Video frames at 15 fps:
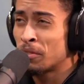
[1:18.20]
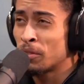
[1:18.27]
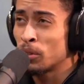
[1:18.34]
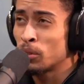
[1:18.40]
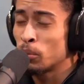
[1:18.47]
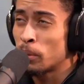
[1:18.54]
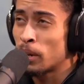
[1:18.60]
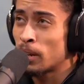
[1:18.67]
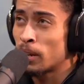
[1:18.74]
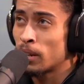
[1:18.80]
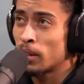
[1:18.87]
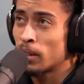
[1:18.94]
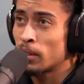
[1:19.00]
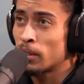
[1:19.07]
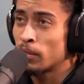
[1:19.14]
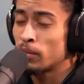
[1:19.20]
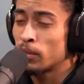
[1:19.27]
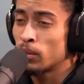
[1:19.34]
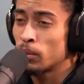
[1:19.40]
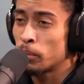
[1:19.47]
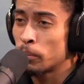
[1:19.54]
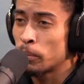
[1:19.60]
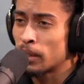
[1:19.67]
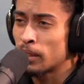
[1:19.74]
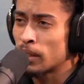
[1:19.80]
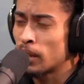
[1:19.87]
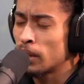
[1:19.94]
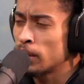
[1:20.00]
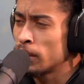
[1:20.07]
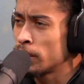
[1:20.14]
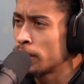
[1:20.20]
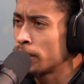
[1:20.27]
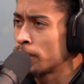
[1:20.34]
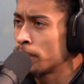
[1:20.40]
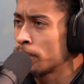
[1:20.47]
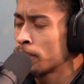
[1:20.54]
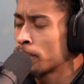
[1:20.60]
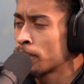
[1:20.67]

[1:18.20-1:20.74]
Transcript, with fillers: foi numa, foi numa batalha,